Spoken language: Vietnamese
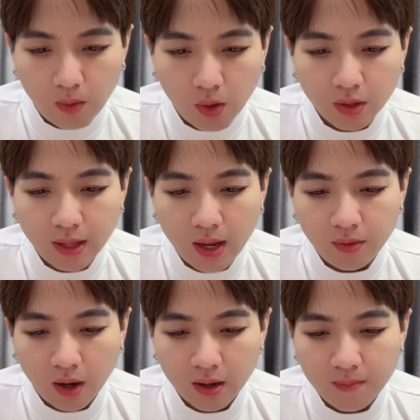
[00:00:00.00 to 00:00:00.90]
mọi người theo
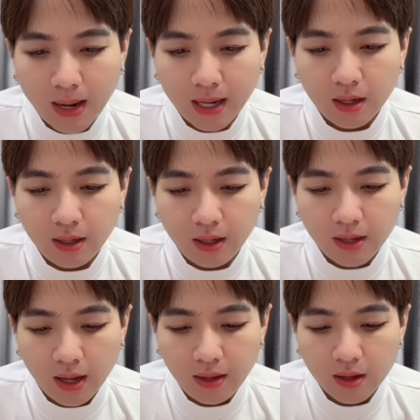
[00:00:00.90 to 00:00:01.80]
dõi cái bay đó đi
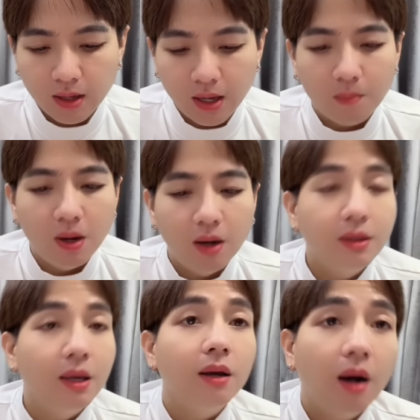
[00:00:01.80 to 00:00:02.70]
để cho chị hồng lân
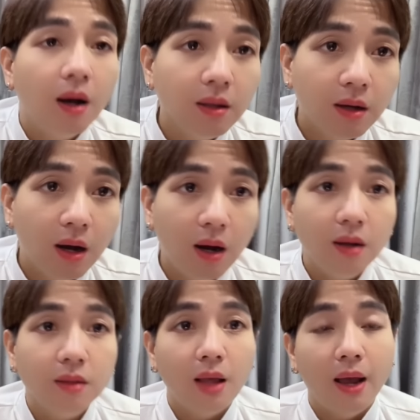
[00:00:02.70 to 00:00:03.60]
chỉ có
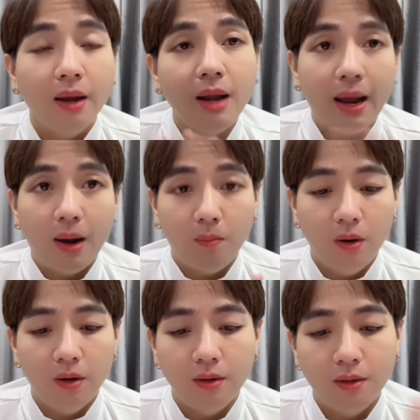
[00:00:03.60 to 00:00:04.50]
có thể nào
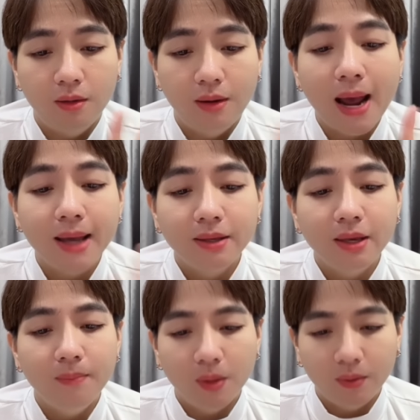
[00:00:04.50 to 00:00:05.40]
mà live
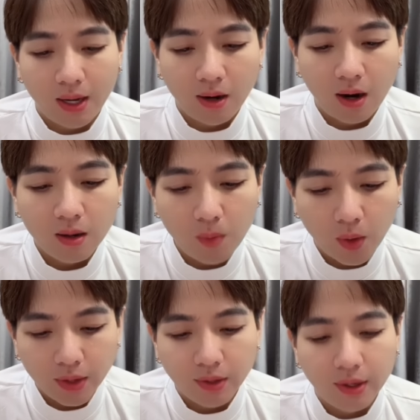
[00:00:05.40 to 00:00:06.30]
stream đầu này nọ đó
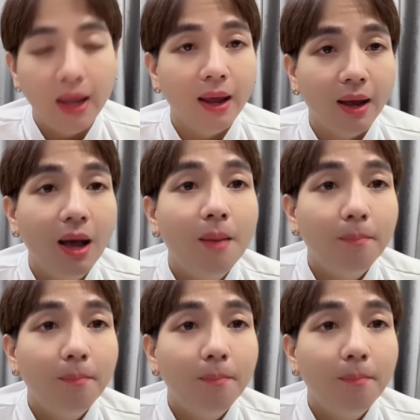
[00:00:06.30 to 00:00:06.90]
mọi người ha